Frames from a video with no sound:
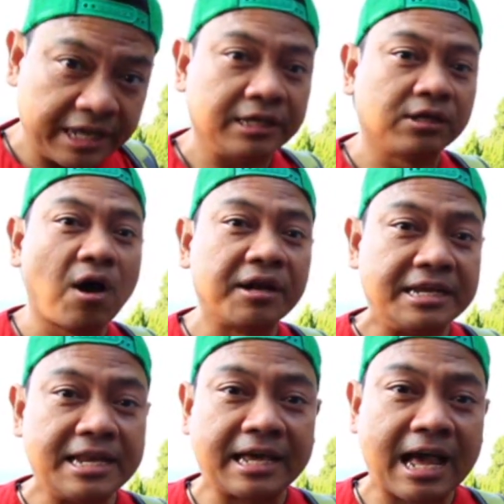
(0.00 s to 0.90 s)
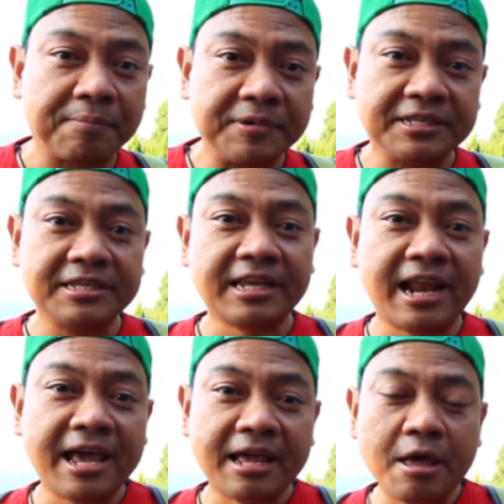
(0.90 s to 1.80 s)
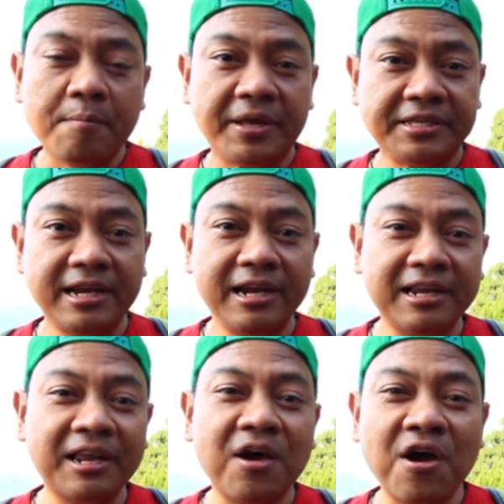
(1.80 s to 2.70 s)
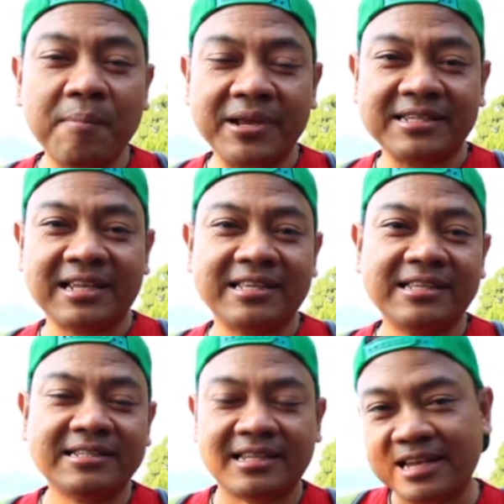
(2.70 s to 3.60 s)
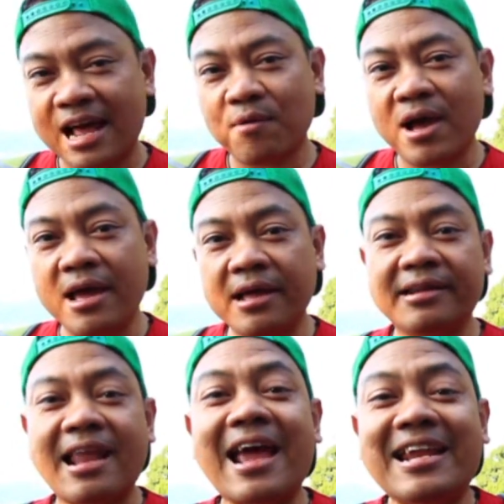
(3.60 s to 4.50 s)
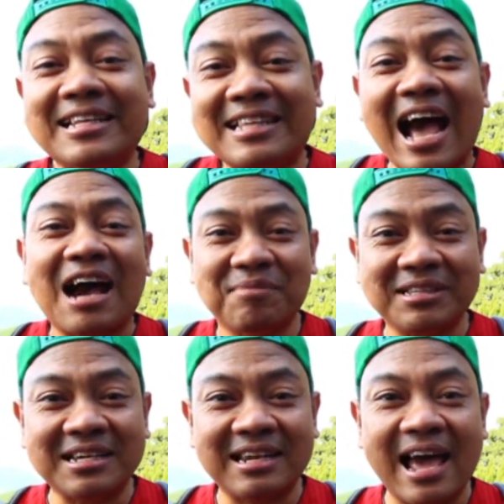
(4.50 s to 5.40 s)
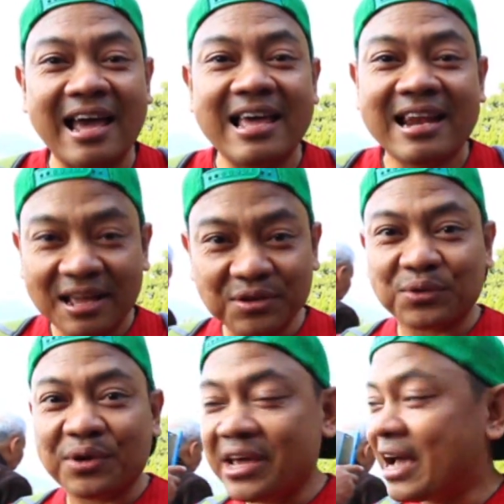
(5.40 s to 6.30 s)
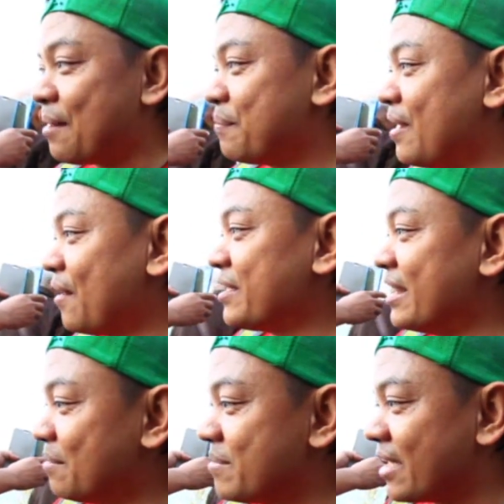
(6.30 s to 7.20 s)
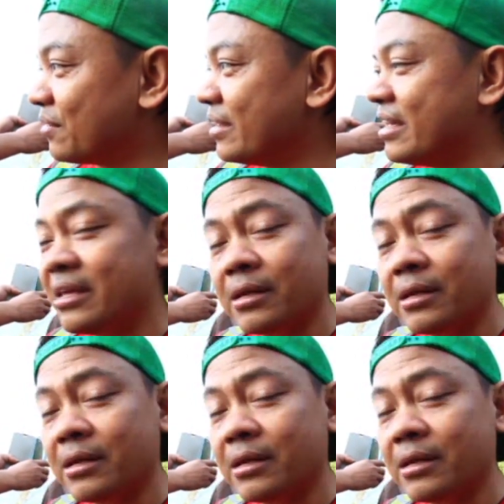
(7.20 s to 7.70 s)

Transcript: หินก้อนนี้เลยครับ เพื่อที่จะได้เป็นที่ระลึกแล้วก็เป็นสัญสญลักษณ์ว่าได้เดินทางมาถึงแล้ว และจุดตรงนี้ครับเราก็จะเห็นระเบียงตรงนี้